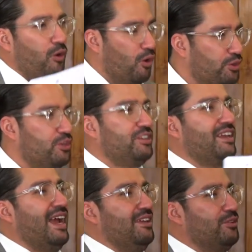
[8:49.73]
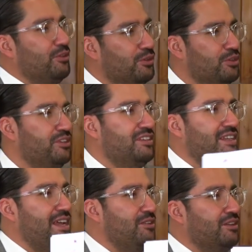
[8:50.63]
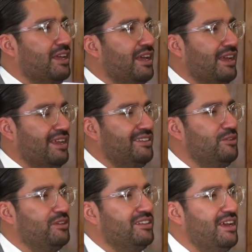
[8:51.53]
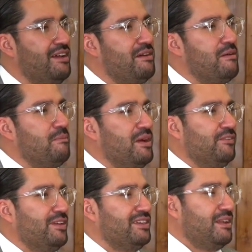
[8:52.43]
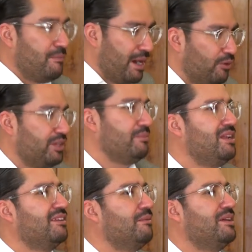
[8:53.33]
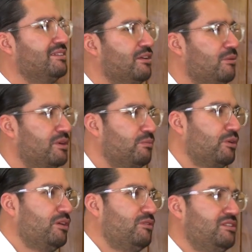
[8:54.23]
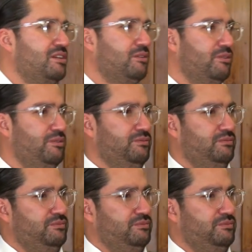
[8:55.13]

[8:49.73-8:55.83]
otros casos, otros escenarios que, ha sido quizá más fácil bajo también el esquema de ser hombres, ¿por qué no decirlo, no?